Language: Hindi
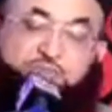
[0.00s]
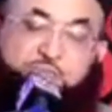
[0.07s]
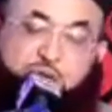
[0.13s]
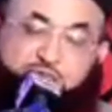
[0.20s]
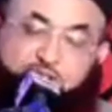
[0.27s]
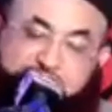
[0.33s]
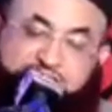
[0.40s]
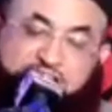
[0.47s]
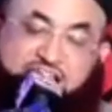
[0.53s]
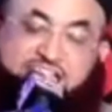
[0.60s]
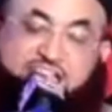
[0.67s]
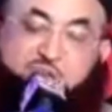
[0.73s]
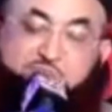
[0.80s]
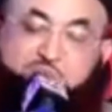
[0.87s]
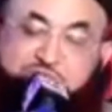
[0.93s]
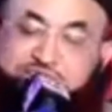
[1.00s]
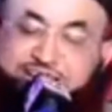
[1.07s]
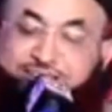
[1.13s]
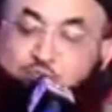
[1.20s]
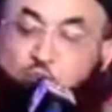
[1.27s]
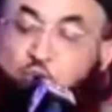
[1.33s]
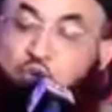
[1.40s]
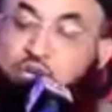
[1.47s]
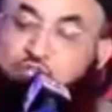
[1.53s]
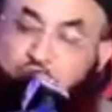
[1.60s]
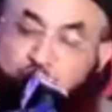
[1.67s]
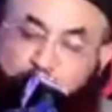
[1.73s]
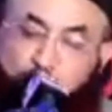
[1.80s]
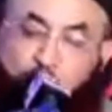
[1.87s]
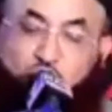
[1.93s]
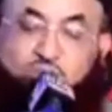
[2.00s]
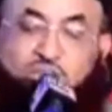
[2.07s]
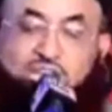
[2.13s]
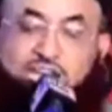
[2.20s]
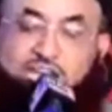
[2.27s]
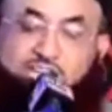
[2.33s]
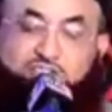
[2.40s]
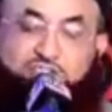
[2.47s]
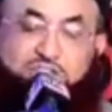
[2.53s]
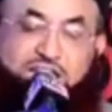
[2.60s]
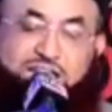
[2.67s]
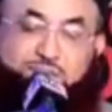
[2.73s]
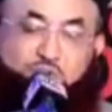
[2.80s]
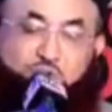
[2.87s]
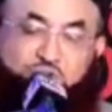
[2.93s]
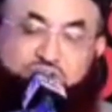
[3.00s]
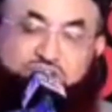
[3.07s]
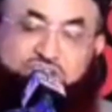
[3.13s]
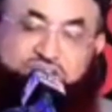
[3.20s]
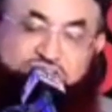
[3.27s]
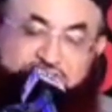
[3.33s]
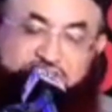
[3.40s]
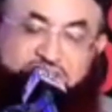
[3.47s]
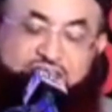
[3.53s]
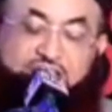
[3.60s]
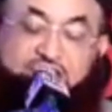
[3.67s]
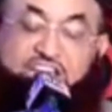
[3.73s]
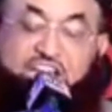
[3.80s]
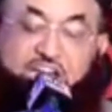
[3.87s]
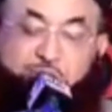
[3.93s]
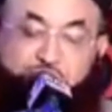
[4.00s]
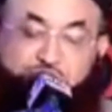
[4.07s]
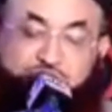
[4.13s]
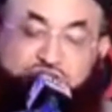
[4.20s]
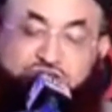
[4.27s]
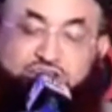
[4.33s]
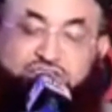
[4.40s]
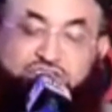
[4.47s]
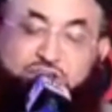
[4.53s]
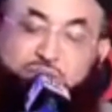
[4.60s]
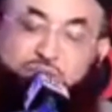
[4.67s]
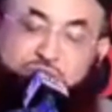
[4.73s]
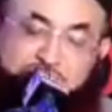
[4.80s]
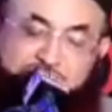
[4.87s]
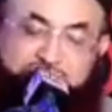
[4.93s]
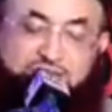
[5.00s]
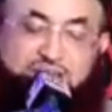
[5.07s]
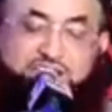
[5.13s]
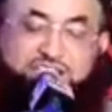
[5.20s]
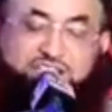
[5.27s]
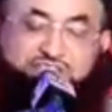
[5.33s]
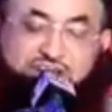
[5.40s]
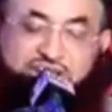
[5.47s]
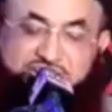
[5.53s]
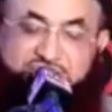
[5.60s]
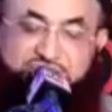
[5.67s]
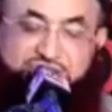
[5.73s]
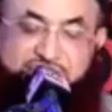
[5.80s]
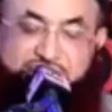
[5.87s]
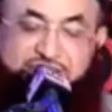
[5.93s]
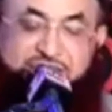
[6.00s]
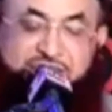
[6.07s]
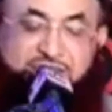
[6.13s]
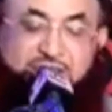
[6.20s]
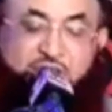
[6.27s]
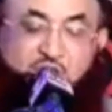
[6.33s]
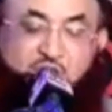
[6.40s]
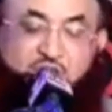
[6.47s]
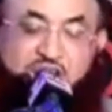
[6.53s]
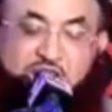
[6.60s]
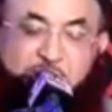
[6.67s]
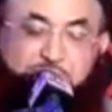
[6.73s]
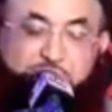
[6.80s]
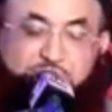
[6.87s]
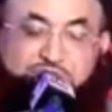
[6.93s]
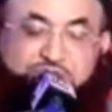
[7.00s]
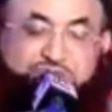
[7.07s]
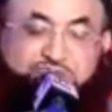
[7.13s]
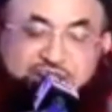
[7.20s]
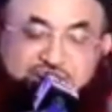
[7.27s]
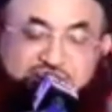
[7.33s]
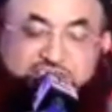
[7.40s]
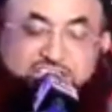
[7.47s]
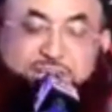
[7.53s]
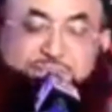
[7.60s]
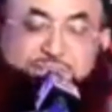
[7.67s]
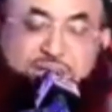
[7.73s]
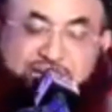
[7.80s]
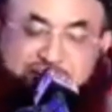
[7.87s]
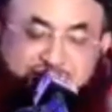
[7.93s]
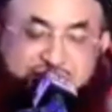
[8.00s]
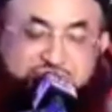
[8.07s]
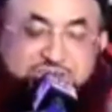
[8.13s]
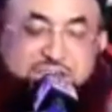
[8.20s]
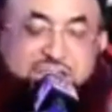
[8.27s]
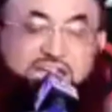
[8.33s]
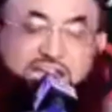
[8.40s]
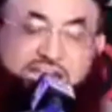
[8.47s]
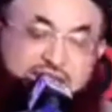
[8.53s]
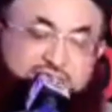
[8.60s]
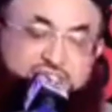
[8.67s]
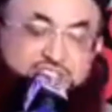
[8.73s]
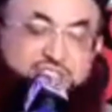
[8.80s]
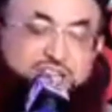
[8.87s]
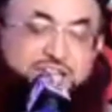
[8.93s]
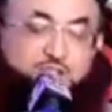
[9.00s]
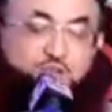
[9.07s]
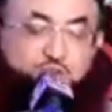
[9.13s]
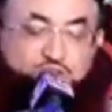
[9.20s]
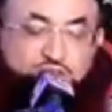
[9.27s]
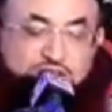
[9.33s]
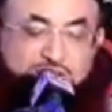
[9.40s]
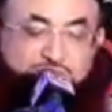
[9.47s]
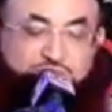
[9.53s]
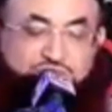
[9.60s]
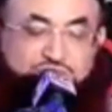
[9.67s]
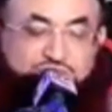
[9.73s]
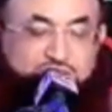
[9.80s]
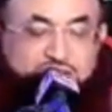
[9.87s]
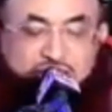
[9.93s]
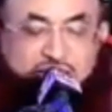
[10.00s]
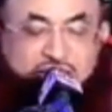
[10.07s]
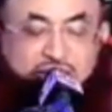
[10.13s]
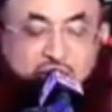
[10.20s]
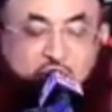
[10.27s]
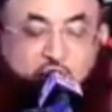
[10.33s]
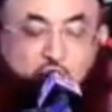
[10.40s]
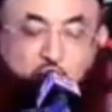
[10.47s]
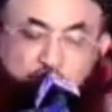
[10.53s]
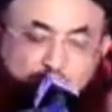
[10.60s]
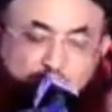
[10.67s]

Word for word: बवजाए रसूल अलैहिस्सलाम होने के अबदीयत महजा की वारिस हैं और अपने वालद माजिद अलैहिस्सलाम की तरह